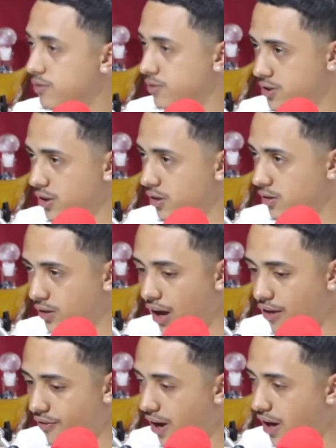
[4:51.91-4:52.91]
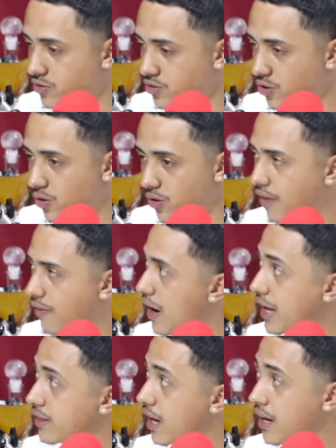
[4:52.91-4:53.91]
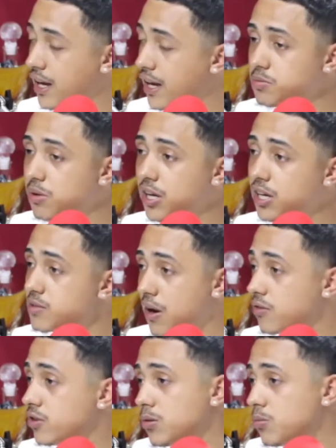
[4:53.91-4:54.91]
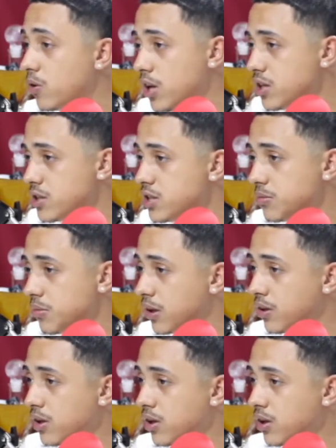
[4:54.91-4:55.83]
você gravar no som, gravar na internet, beleza, mas você não monetiza, mano.